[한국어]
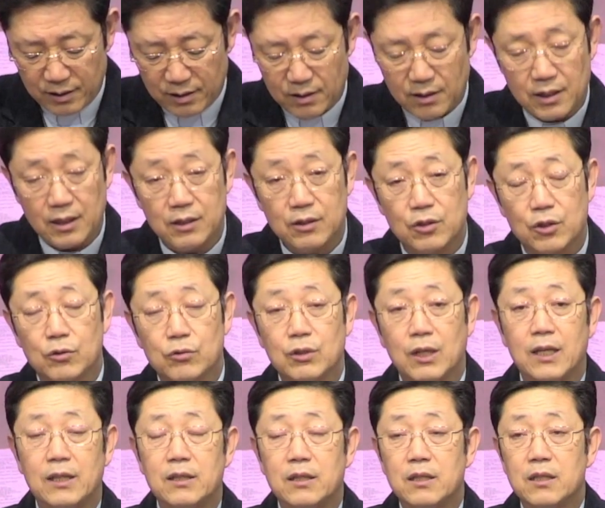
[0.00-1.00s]
그러니까 결국
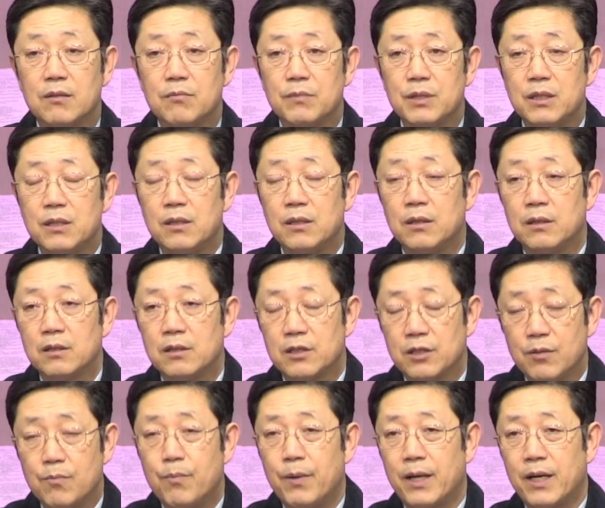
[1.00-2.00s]
하나님이
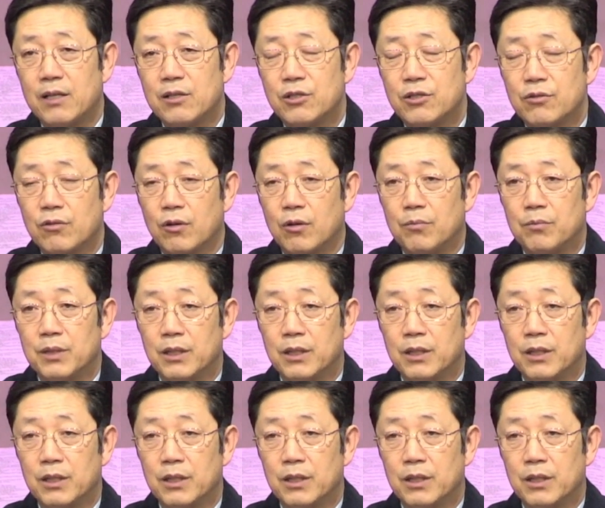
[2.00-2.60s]
심판하시는 겁니다.